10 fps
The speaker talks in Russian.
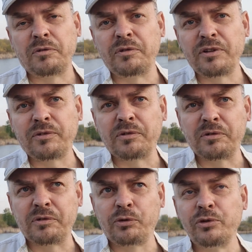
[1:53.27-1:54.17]
э,
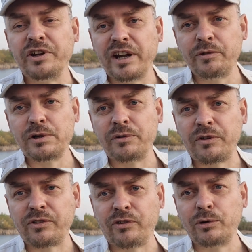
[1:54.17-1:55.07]
всю деревню или
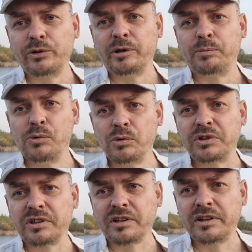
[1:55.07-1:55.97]
весь населенный
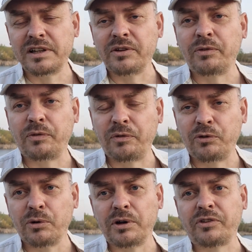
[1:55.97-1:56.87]
пункт э, или
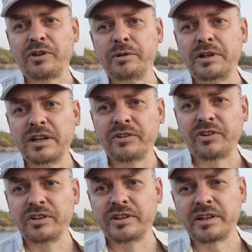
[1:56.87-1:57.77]
все
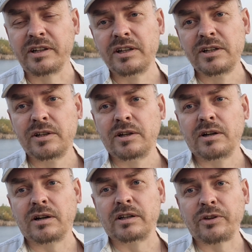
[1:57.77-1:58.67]
СНТ.
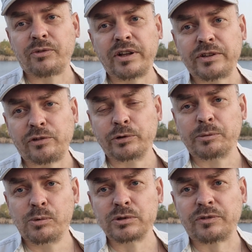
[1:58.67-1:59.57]
Названия населенных
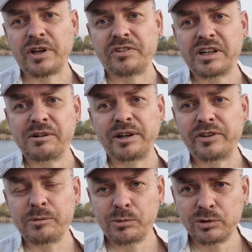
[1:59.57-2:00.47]
пунктов я тебе говорить
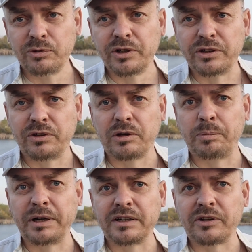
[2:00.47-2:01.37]
не буду, вы это
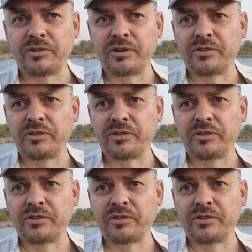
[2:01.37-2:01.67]
прекрасно